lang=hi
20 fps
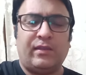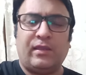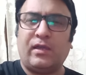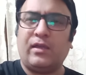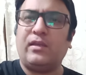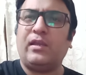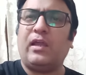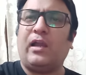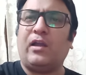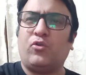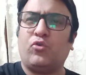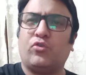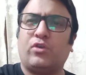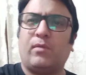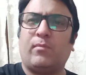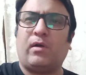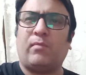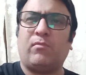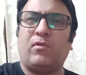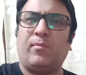लेकिन जी हेड कोच
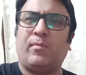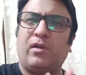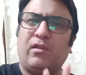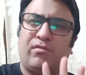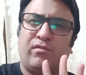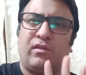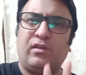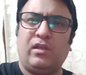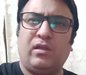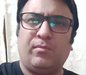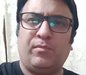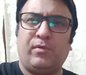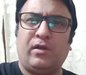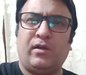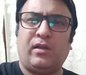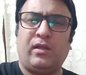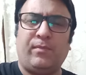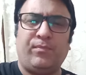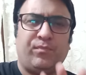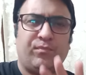के मामले में बड़ी सीधी
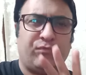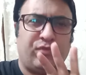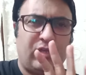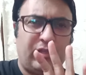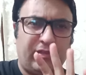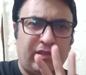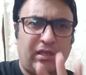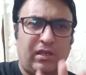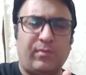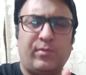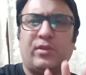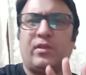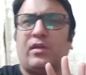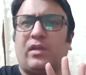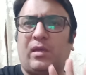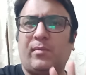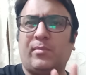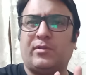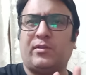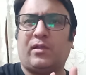अपडेट है जीते ने अभी तक
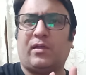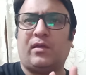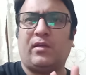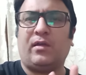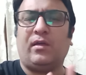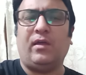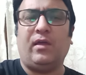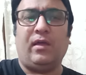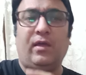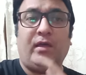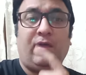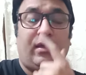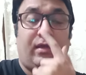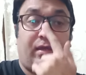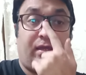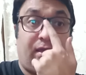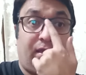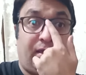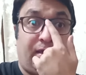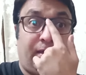ये बताया है
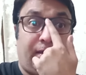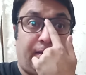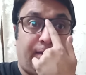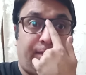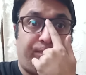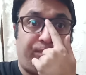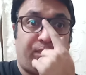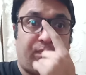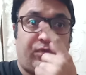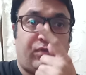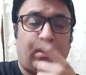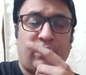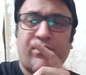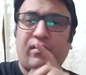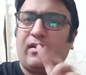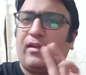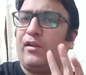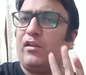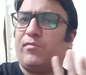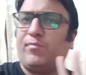कि
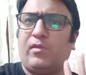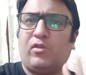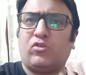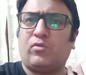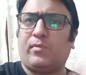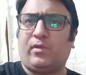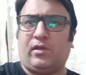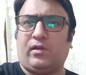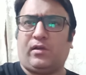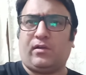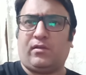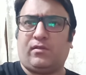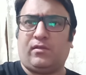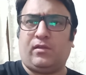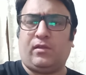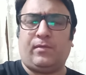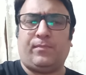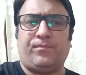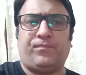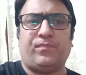जैसन गिलिस्पी ने तो मना कर
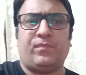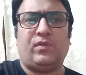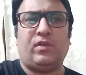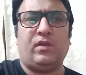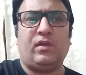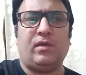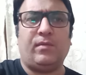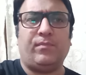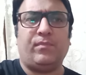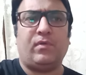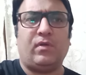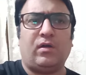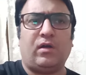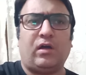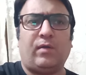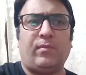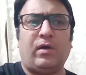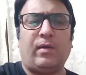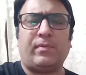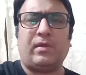दी है ठीक है
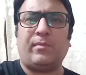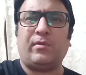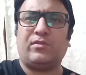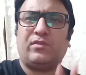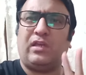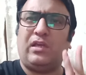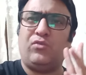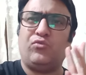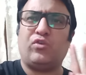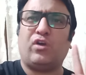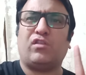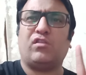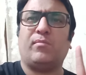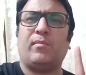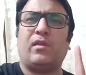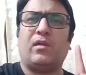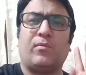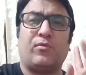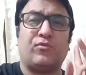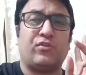अब आपके पास तीन चॉइसेस
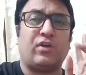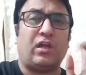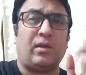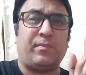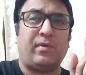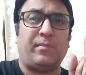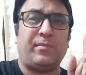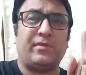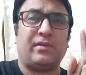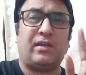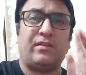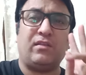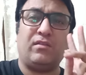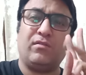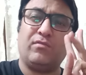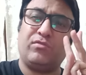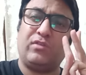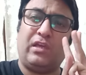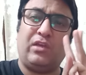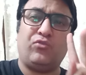मैंने आपको चार पांच बताई थी
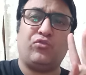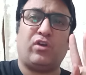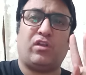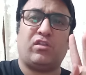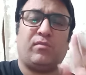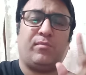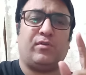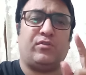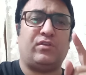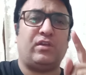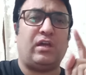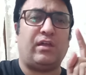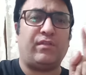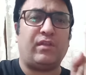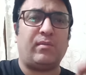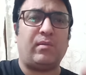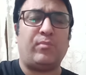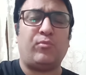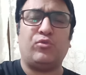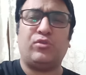तो तीन चॉइसेस बची
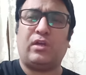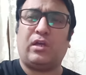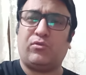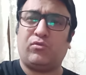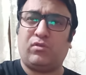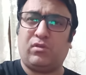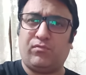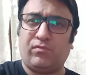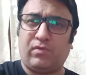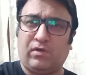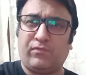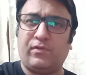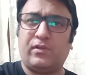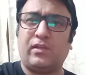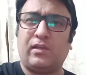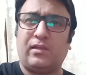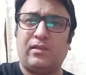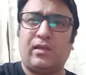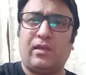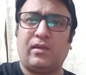अदर महमूद या तो जिम्बावे
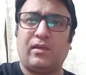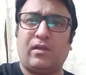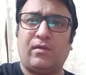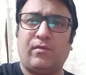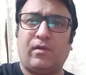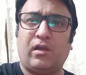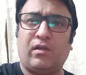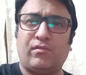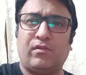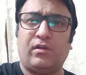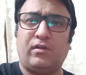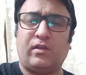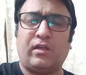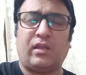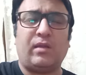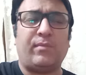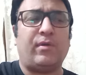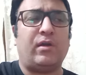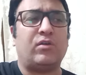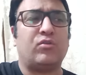चले जाएंगे एज ए
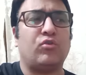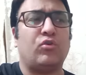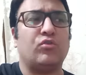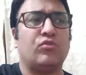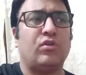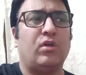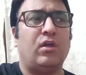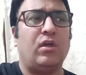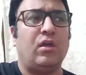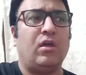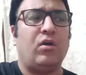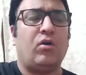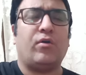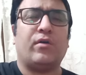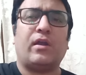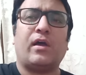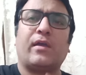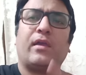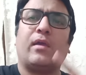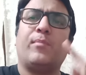इंटरम हेड कोच
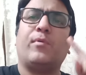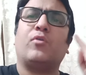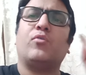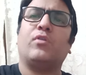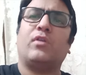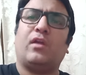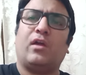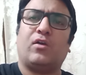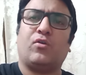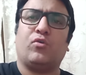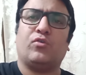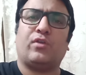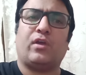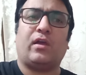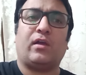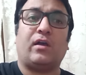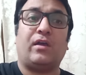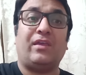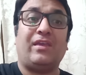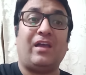और आगे फिर कोई नया कोच
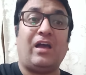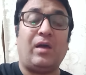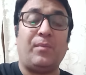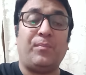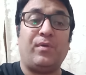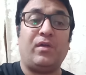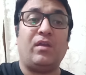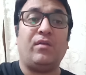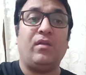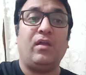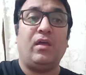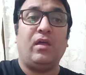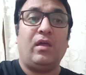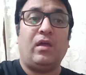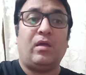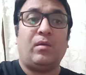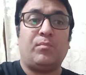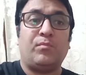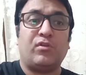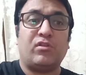आएगा या फिर
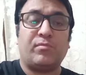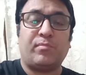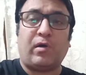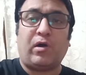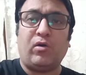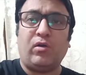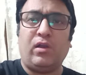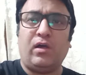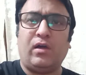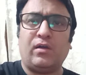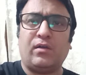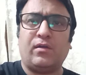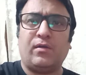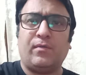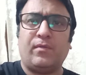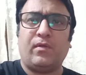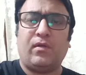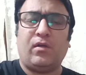मिसबाउल हक